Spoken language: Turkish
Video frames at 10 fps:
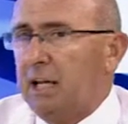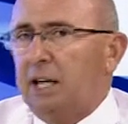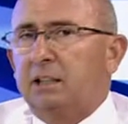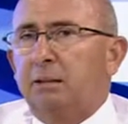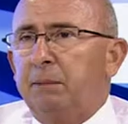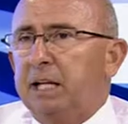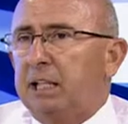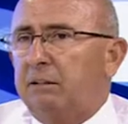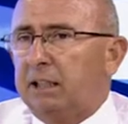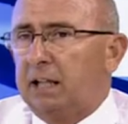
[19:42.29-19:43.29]
Artık bir
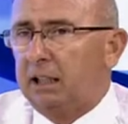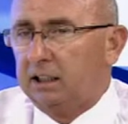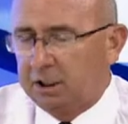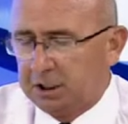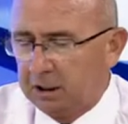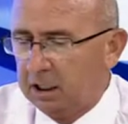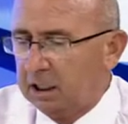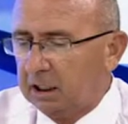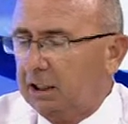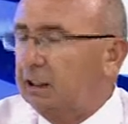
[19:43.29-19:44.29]
davada alışın
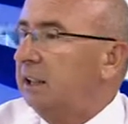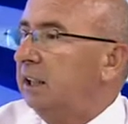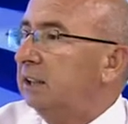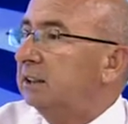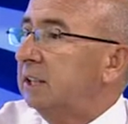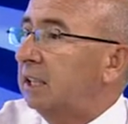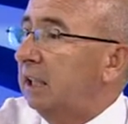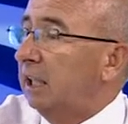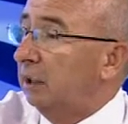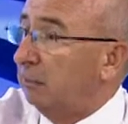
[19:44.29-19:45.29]
gittiğiniz
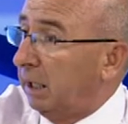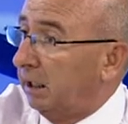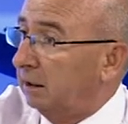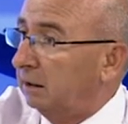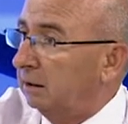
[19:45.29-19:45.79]
yerde kalmayı.